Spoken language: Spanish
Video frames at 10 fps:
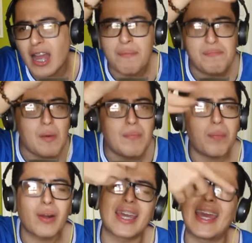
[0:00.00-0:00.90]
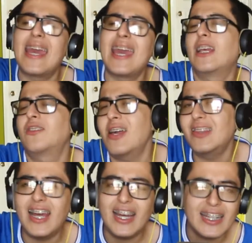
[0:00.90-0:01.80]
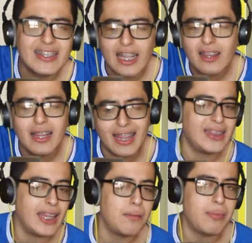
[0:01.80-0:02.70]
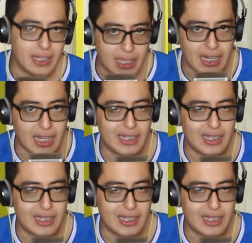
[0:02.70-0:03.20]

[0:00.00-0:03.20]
en Apopa, porque eso de andar gritando es de gente de verguera.